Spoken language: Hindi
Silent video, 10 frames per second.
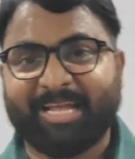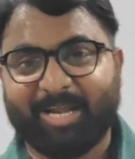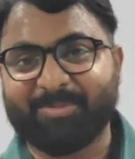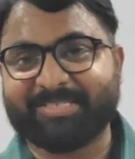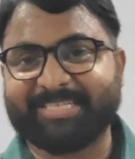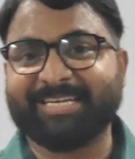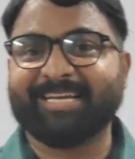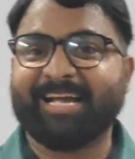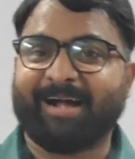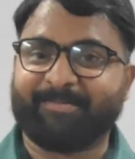हेलो बच्चे
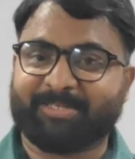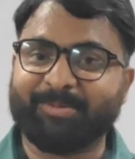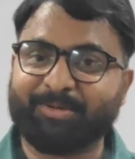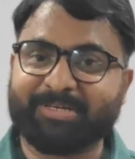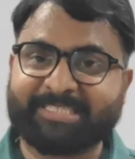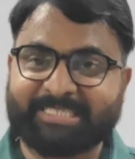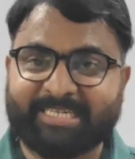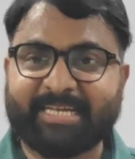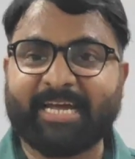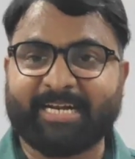आप सभी को टीचर
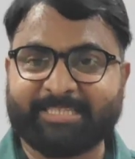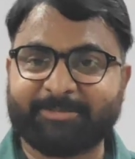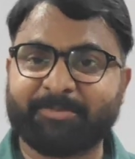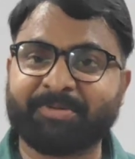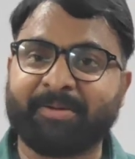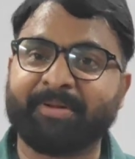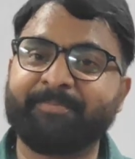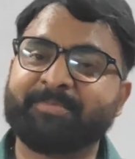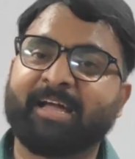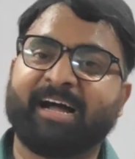डे की हार्दिक शुभकामनाएं
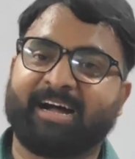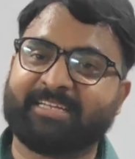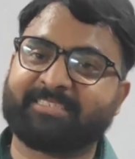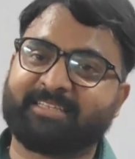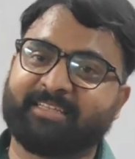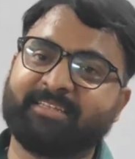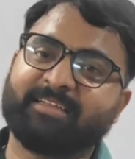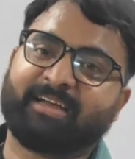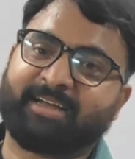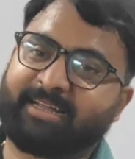आज के दिन
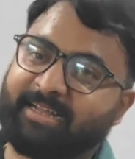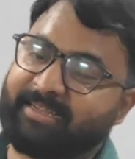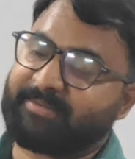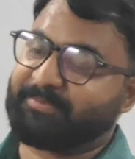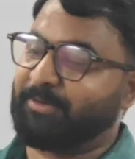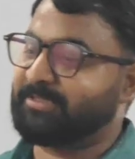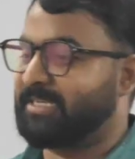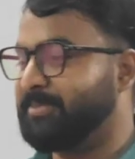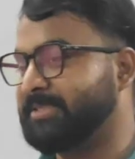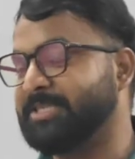बहुत
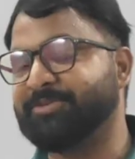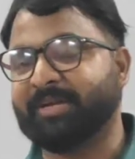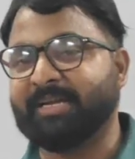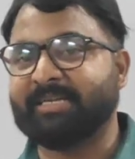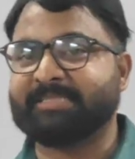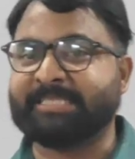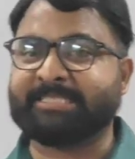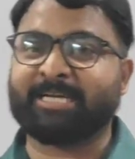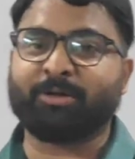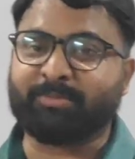सारे बच्चे जो हैं
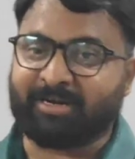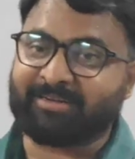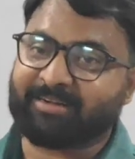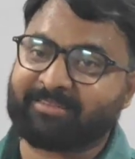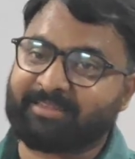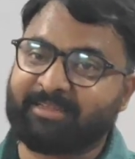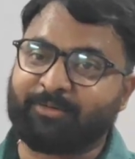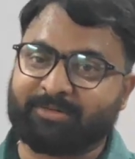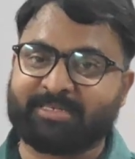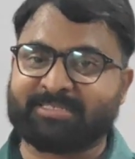टीचर का रूप धारण करते हैं
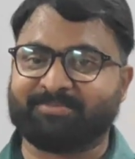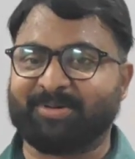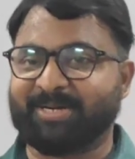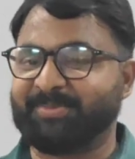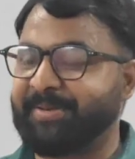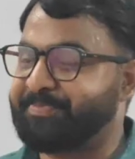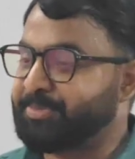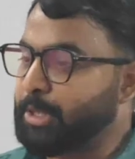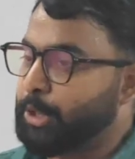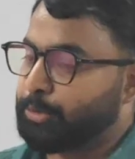उनके सम्मान में
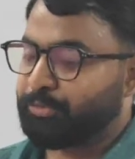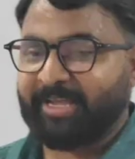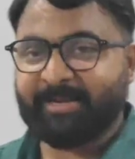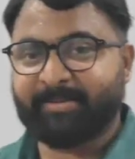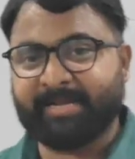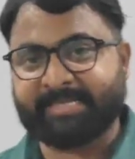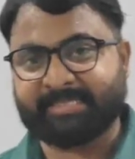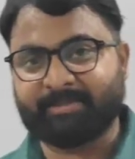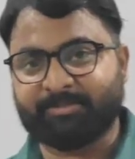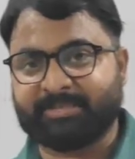तो एक बार
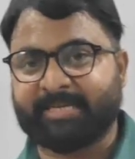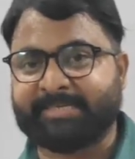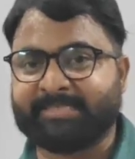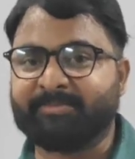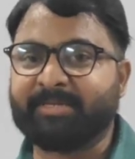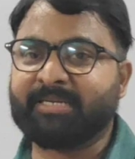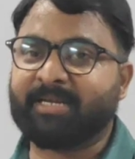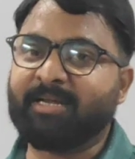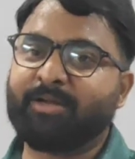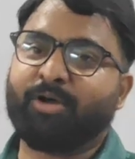ऐसे ही मुझसे एक टीचर मिलने
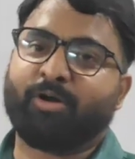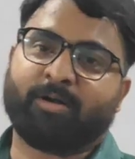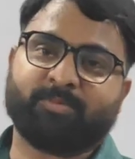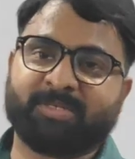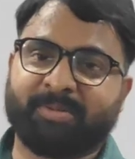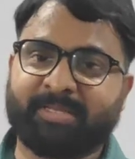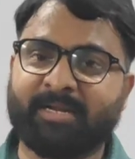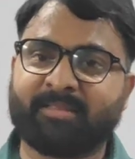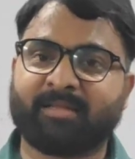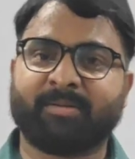आए और मुझे बता
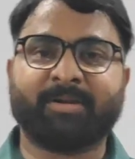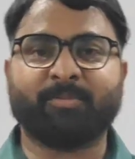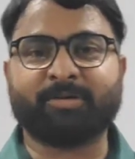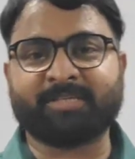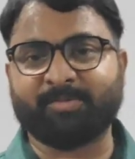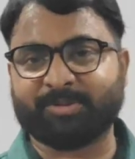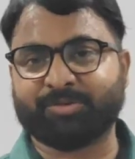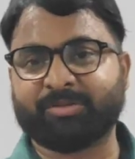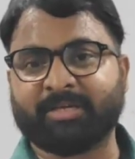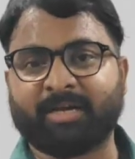रहे थे कि मैंने बहुत सारे
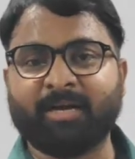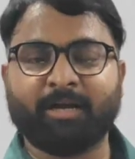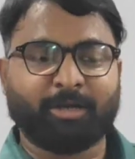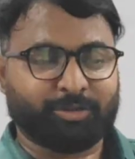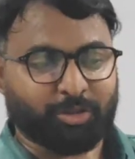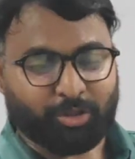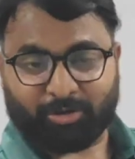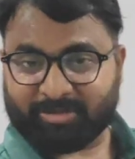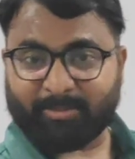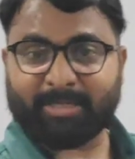बच्चों को देखा जो
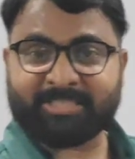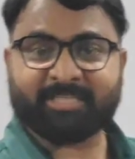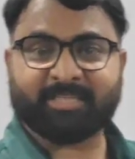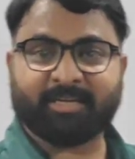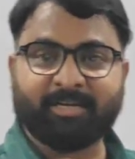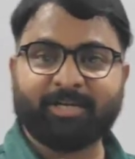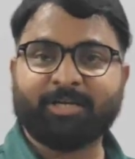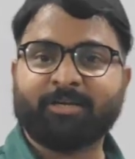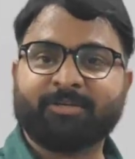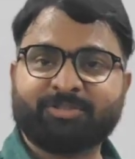डॉक्टर बनना चाहते हैं
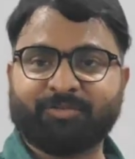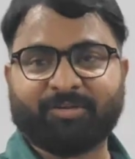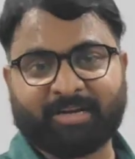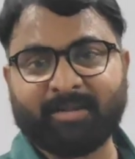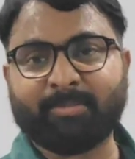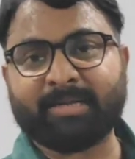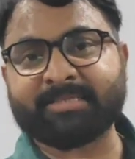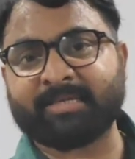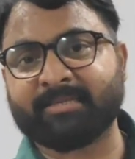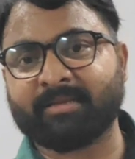जो वकील बनना
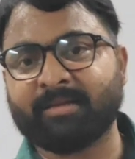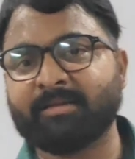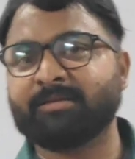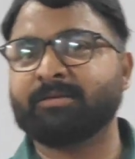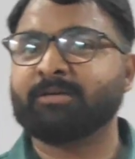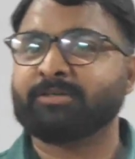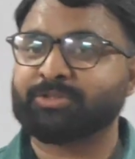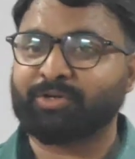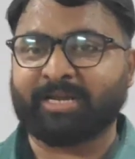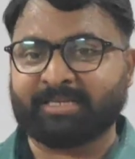चाहते हैं
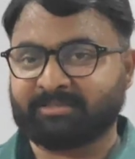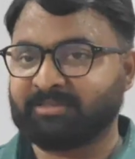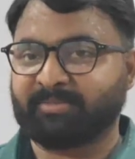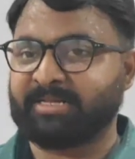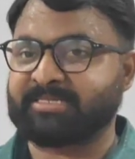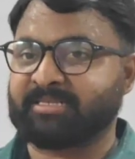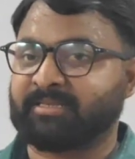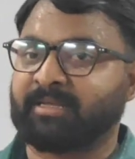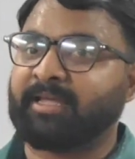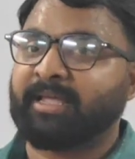जो इंजीनियर बनना
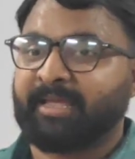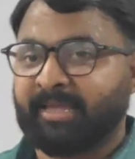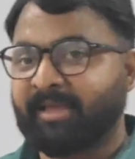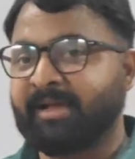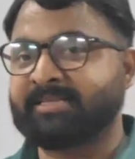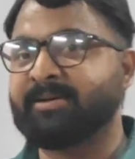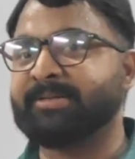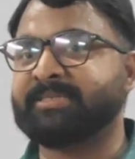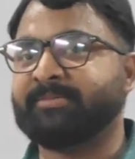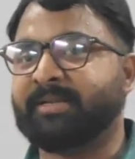चाहते हैं एक ऐसा
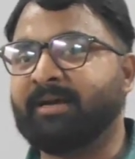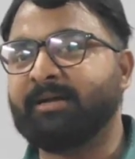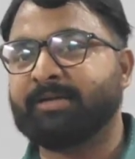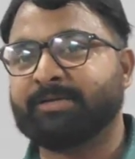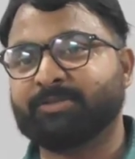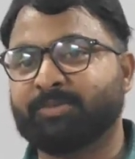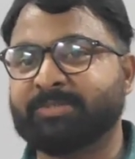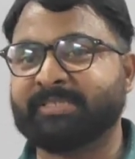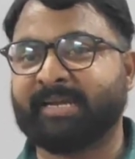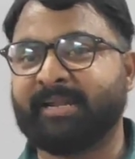बच्चा मिला जो
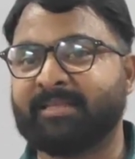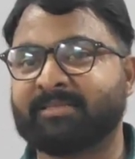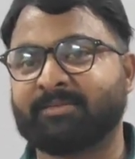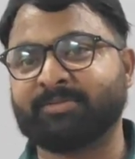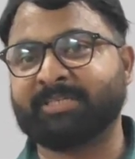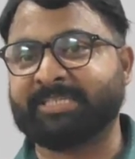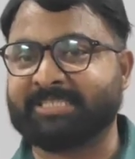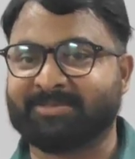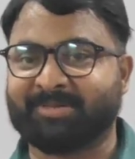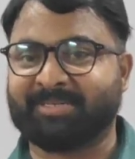मुझे कह रहा था सर मुझे
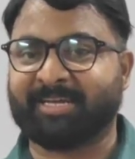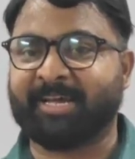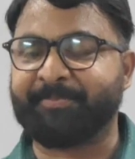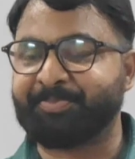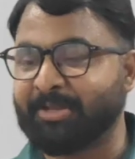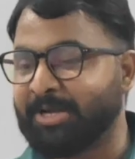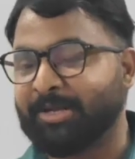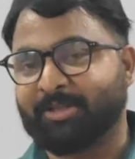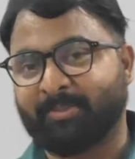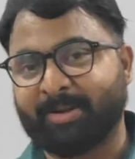टीचर बनना है
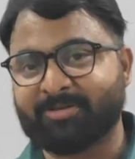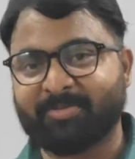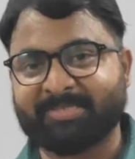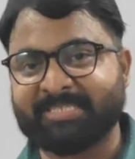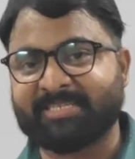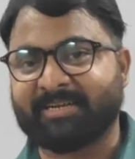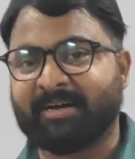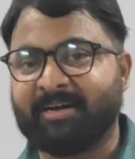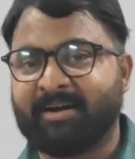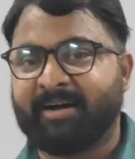तो मैंने उस बच्चे से
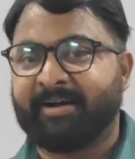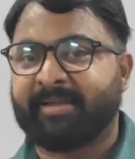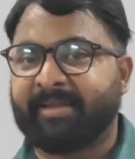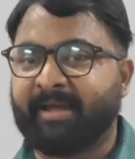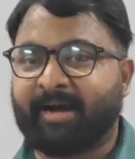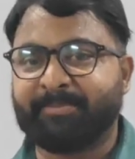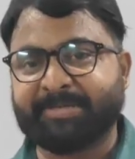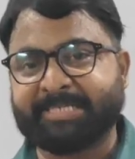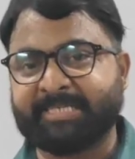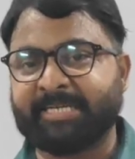कहा कि आप
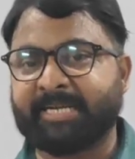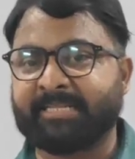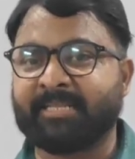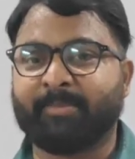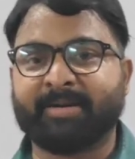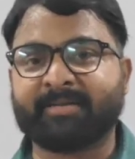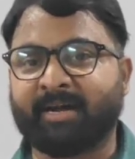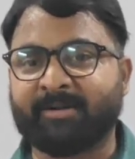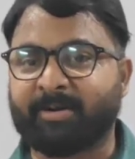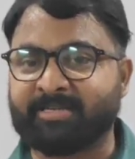टीचर डे के दिन हमारा
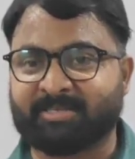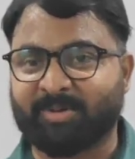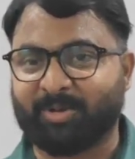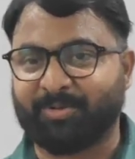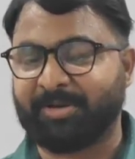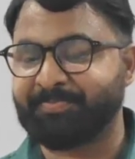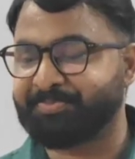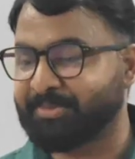कार्यभार संभालोगे